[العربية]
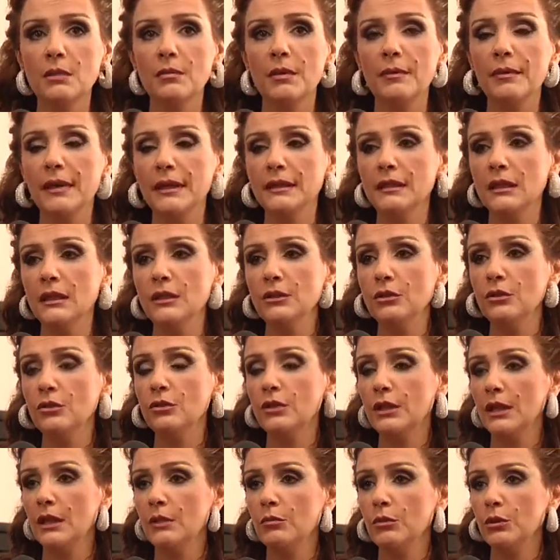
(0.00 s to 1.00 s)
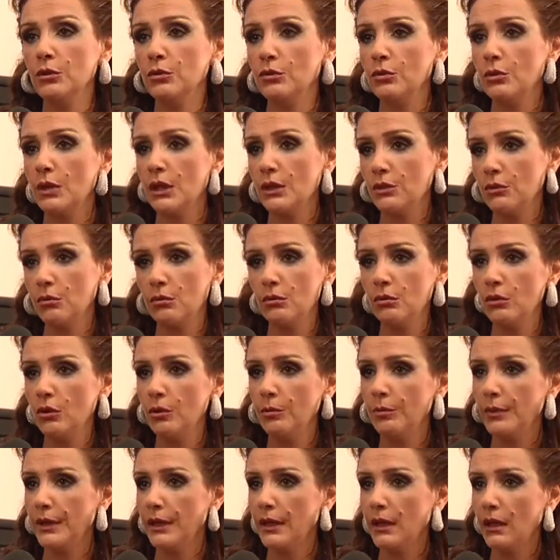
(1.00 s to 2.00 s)
ما بعتقد انه كان من تراثهم
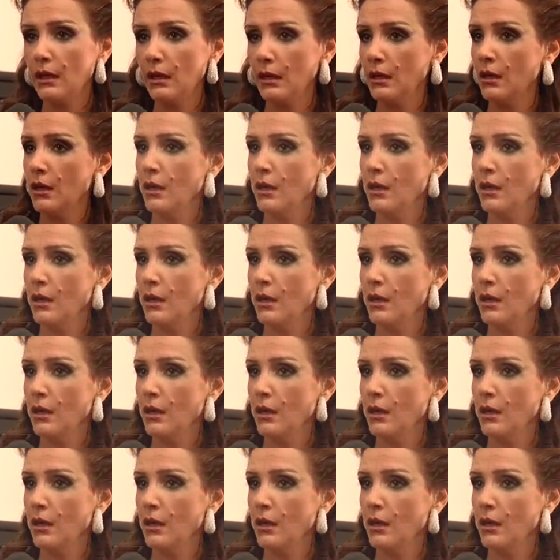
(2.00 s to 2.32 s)
الاوبرا